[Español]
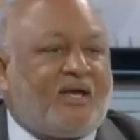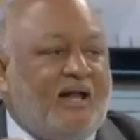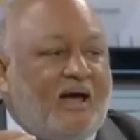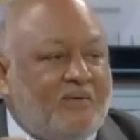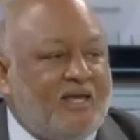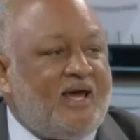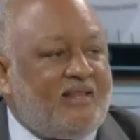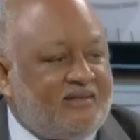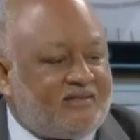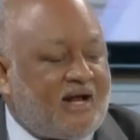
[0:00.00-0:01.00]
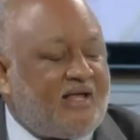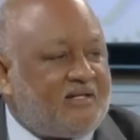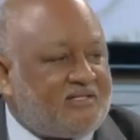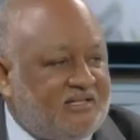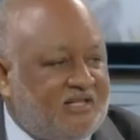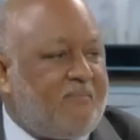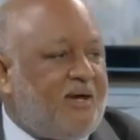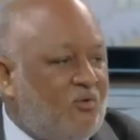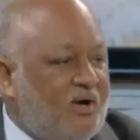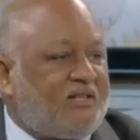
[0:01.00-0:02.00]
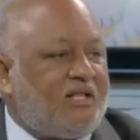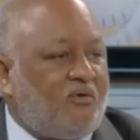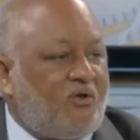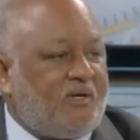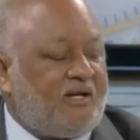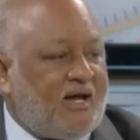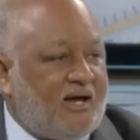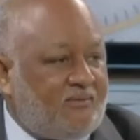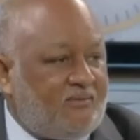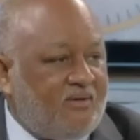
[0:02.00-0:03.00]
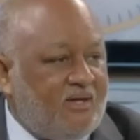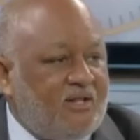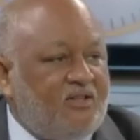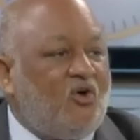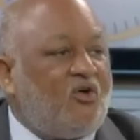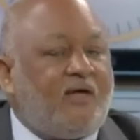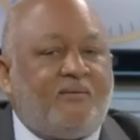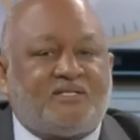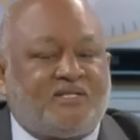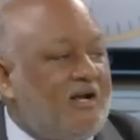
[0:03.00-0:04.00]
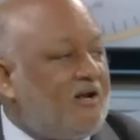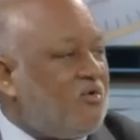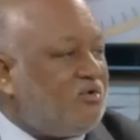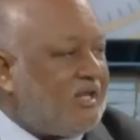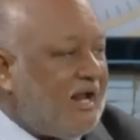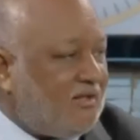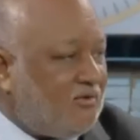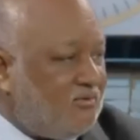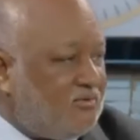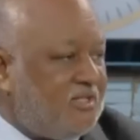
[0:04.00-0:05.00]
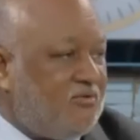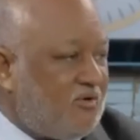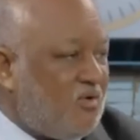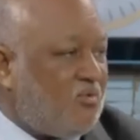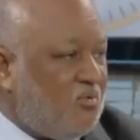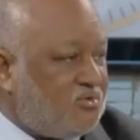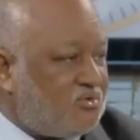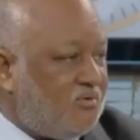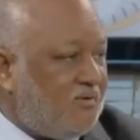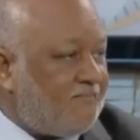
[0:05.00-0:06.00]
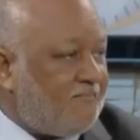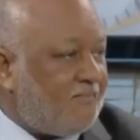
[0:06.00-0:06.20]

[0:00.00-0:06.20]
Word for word: porque la vía de entrada del sistema educativo dominicano no debe ser el contrato, sino el concurso.